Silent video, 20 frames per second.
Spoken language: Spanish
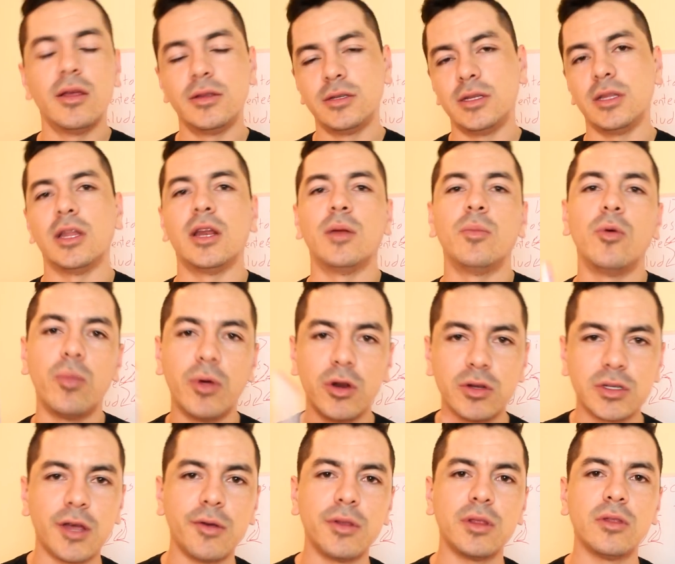Si tenemos
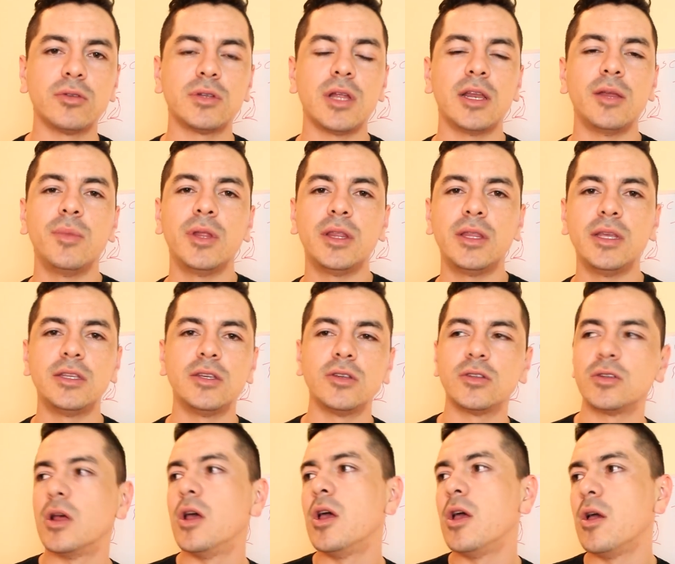buenos hábitos
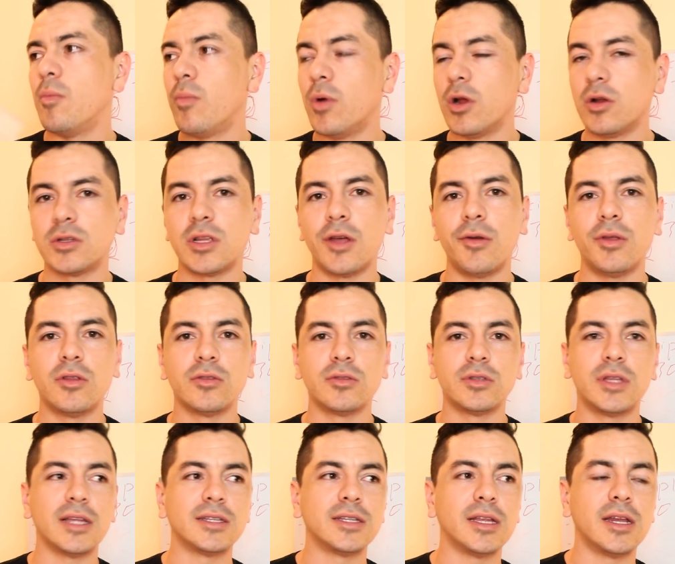alimenticios, buenos
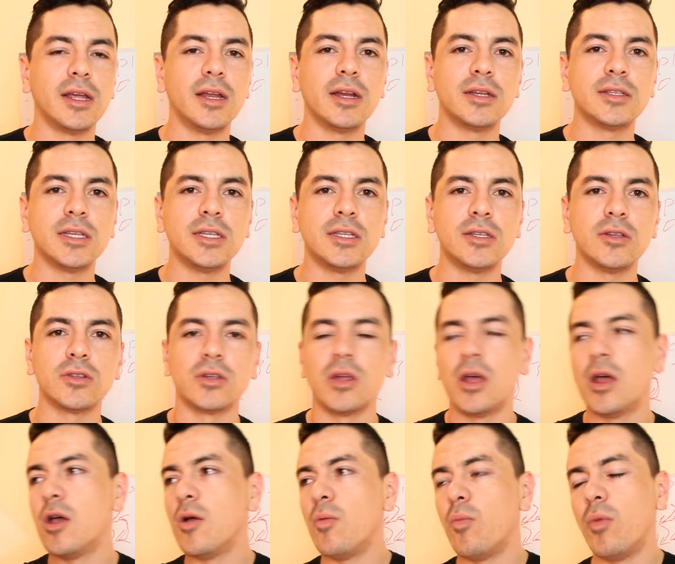hábitos de hacer ejercicios,
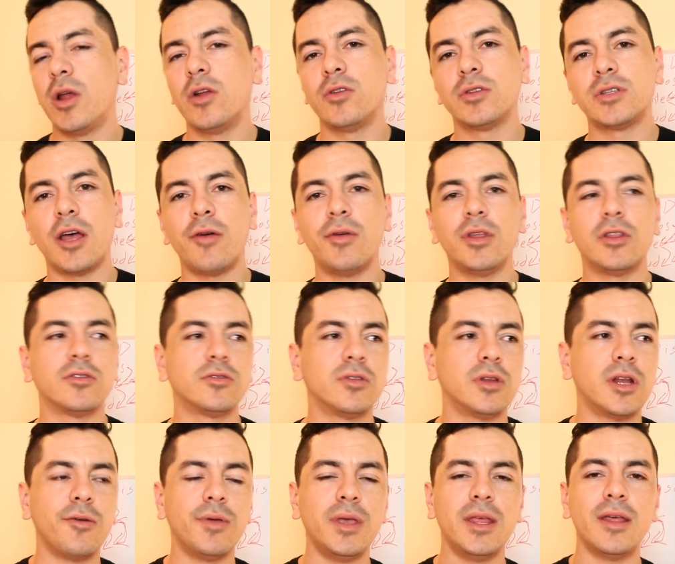buenos hábitos de
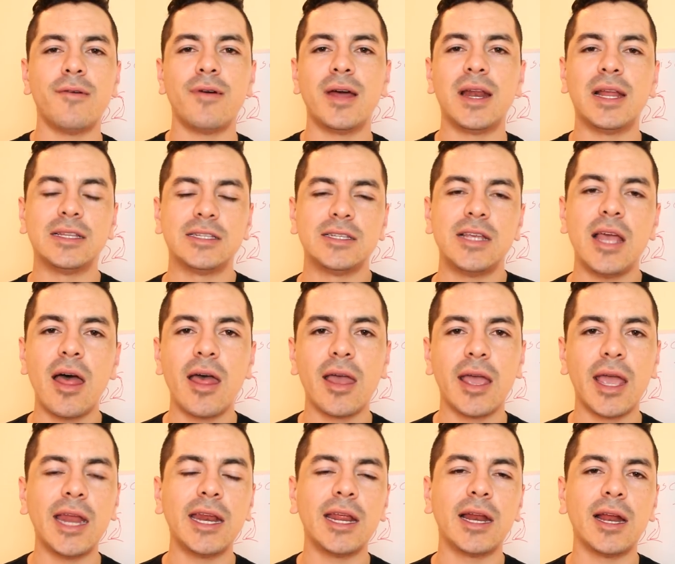una vida balanceada
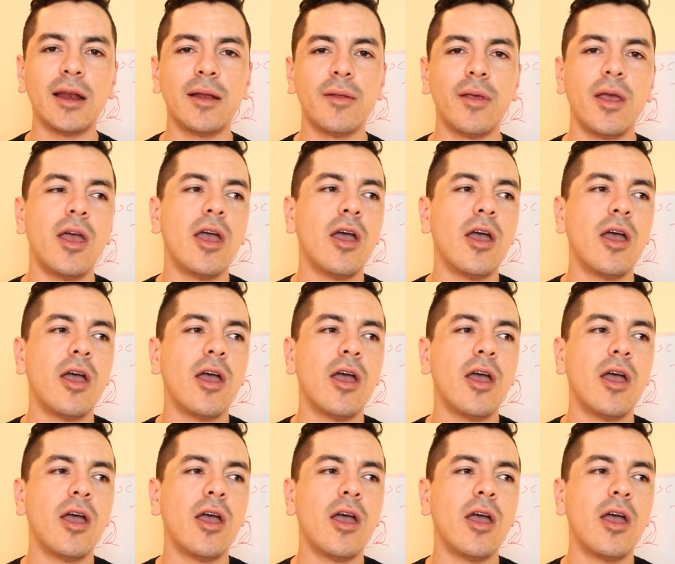en general,